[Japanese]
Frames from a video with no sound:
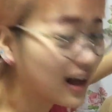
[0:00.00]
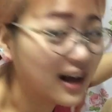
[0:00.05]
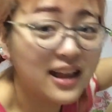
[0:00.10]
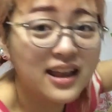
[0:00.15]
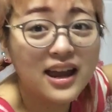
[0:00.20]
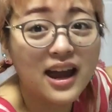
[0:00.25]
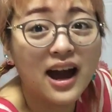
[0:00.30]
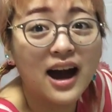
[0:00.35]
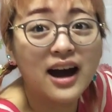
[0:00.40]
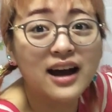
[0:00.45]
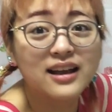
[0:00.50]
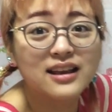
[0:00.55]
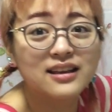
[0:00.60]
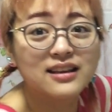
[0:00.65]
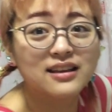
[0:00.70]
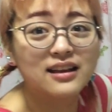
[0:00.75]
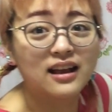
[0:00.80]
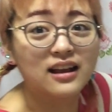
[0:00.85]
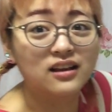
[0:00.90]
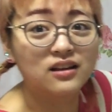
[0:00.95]
何入っ
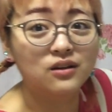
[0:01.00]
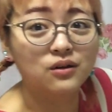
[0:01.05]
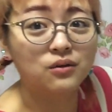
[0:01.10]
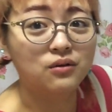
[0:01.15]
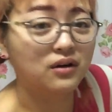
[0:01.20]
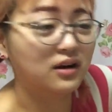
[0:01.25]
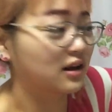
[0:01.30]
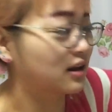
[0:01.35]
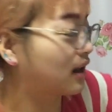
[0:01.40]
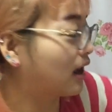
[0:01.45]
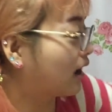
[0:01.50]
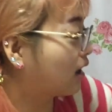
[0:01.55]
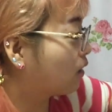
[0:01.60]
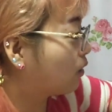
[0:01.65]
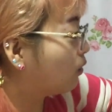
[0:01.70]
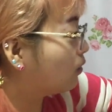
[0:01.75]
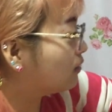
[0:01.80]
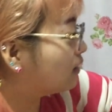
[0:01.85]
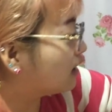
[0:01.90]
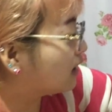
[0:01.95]
てんのこれ結
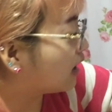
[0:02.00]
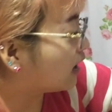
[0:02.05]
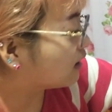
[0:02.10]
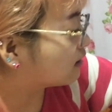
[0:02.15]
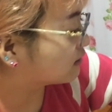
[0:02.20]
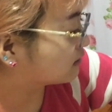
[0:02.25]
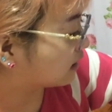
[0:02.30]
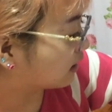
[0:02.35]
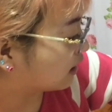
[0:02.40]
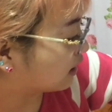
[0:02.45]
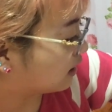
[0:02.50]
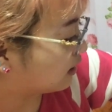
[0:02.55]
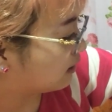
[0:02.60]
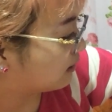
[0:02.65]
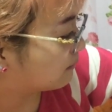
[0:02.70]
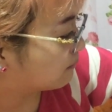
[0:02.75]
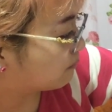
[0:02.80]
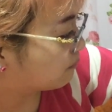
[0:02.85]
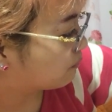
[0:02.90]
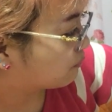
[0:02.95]
構でかくない
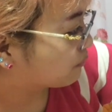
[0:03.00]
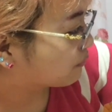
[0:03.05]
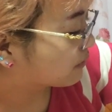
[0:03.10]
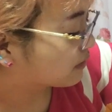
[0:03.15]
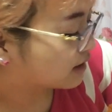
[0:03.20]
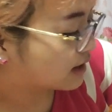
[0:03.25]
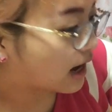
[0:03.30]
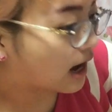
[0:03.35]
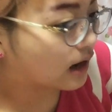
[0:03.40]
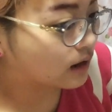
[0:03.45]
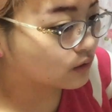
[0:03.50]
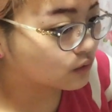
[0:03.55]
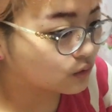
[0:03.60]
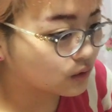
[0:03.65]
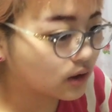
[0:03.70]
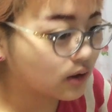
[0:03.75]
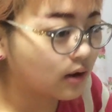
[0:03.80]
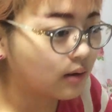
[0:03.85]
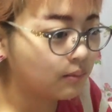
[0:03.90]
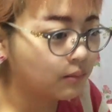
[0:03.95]
いや、
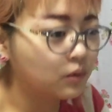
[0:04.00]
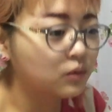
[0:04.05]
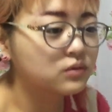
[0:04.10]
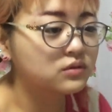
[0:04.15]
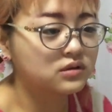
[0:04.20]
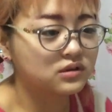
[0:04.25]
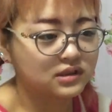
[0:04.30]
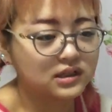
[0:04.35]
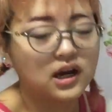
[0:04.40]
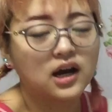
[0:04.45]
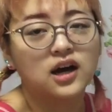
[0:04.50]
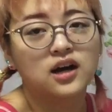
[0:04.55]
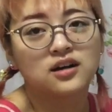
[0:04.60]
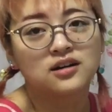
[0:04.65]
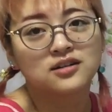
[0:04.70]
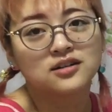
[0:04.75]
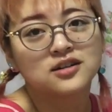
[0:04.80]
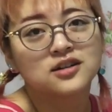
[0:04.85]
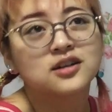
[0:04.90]
これはもう、じゃ